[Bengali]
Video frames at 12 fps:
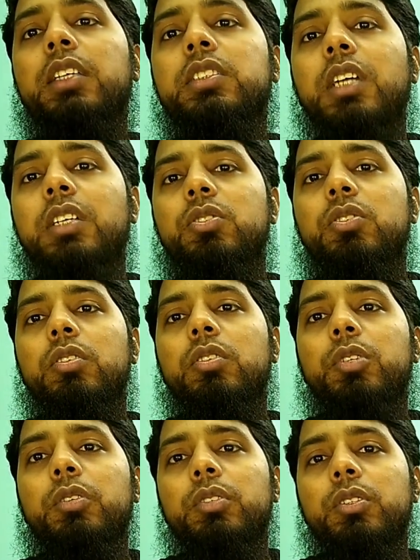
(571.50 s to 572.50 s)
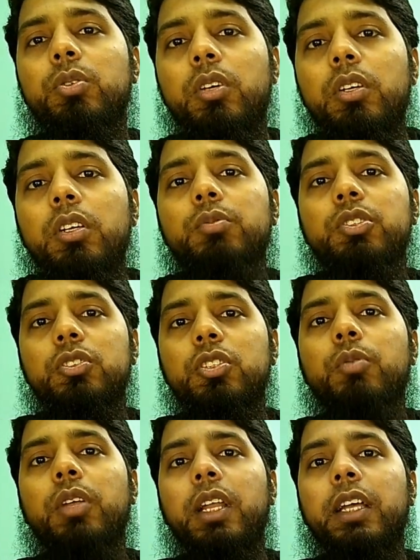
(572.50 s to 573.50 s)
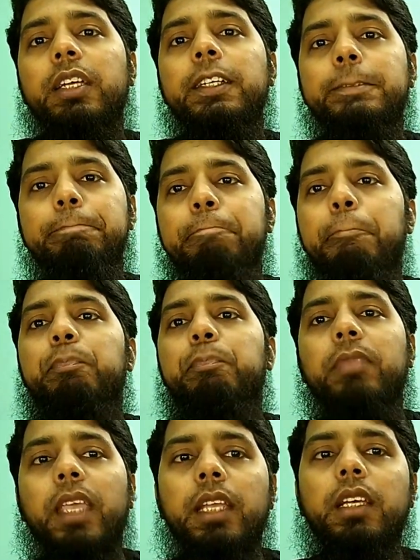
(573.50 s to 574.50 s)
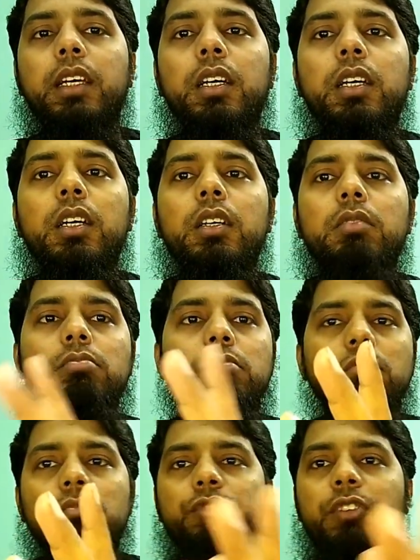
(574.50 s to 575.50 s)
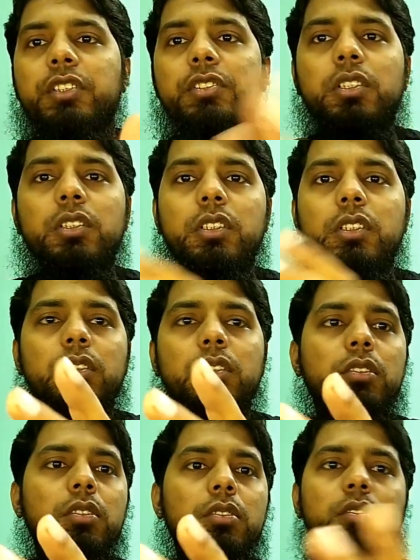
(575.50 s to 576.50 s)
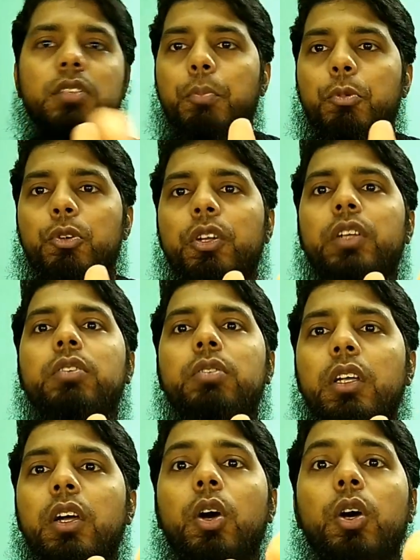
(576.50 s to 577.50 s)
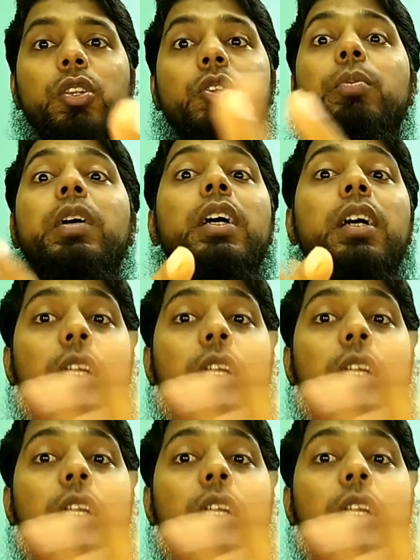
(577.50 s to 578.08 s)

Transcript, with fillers: চার্জ করতে মোটামুটি দুই ঘন্টার মতো সময় লাগে এটা ফাস্ট চার্জার সাপোর্টেড হলে হয়তো বা